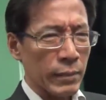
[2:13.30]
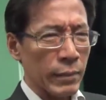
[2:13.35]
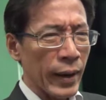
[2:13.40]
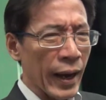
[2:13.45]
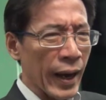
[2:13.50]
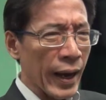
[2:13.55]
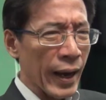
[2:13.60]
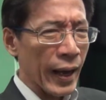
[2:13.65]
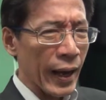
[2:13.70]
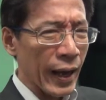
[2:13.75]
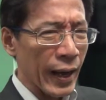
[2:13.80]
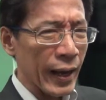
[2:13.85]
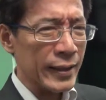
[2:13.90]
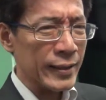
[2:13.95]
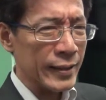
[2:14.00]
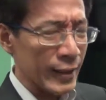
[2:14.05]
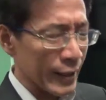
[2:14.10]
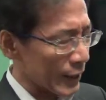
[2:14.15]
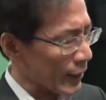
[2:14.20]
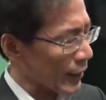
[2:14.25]
va a
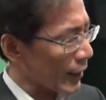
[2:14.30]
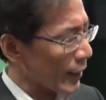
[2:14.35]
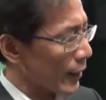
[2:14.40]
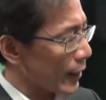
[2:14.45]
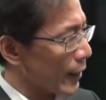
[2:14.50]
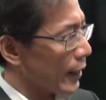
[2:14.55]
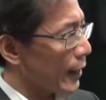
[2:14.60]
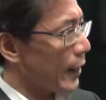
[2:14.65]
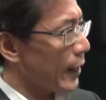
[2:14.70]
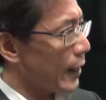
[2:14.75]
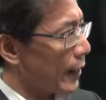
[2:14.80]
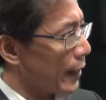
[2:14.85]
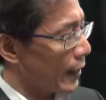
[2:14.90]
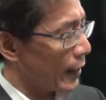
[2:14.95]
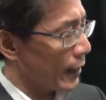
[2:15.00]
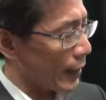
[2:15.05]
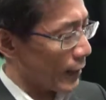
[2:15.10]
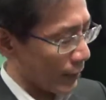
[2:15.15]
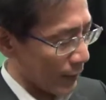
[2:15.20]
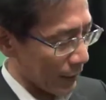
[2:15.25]
llegar
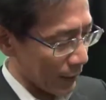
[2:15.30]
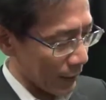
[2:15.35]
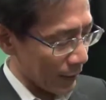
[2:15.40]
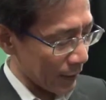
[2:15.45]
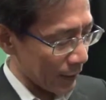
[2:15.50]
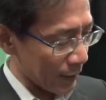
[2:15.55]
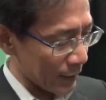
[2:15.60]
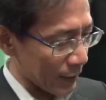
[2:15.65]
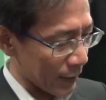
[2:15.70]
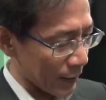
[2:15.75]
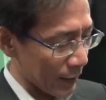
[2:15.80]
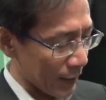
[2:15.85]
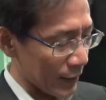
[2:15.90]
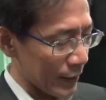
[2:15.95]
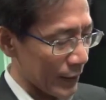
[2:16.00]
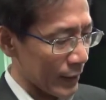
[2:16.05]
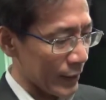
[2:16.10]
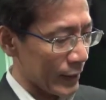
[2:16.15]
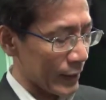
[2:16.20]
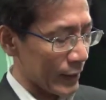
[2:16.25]
eh, en
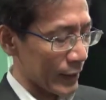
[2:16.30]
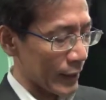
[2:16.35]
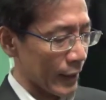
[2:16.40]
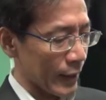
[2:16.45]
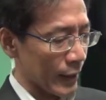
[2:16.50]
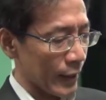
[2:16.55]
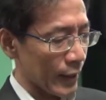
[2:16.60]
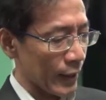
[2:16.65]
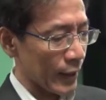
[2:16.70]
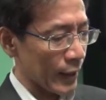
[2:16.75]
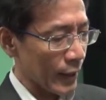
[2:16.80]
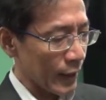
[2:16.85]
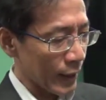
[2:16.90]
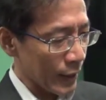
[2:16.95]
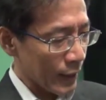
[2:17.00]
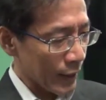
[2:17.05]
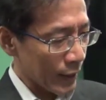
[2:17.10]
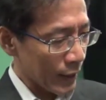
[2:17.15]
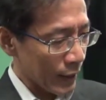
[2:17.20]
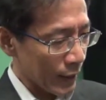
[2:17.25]
el día
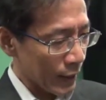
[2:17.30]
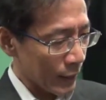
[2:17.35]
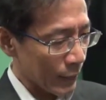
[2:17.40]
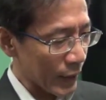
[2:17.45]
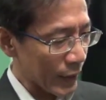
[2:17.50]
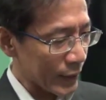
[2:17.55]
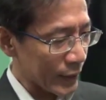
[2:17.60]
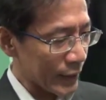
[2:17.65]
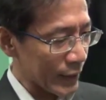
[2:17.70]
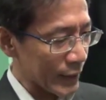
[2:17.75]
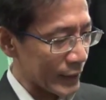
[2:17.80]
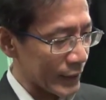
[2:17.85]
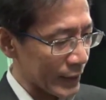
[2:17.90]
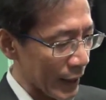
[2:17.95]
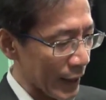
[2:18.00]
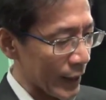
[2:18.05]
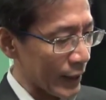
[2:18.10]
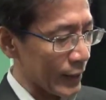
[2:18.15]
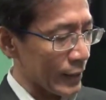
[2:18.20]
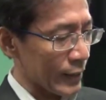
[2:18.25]

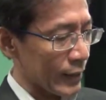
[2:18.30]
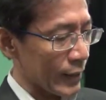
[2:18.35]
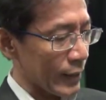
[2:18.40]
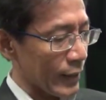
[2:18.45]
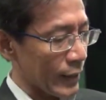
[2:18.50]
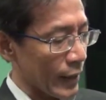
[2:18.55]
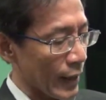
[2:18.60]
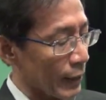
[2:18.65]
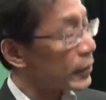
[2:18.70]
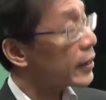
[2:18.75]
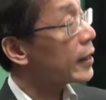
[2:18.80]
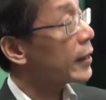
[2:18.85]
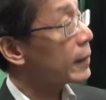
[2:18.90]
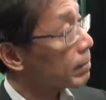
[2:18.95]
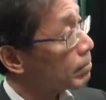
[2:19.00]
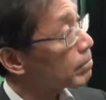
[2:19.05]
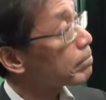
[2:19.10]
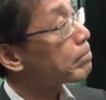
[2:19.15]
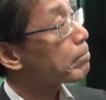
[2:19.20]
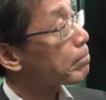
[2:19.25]
26 de abril.